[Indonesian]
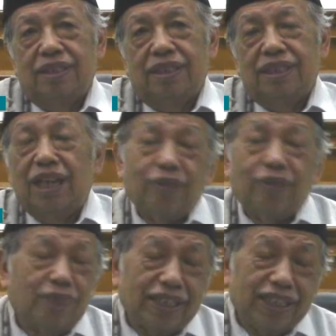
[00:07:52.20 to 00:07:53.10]
Yang
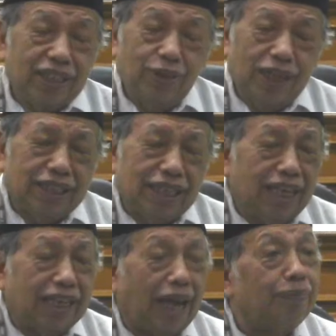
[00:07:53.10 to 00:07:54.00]
wafat itu
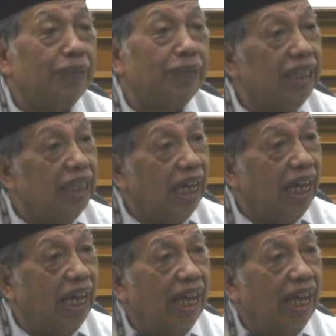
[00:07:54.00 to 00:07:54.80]
adalah nabinya,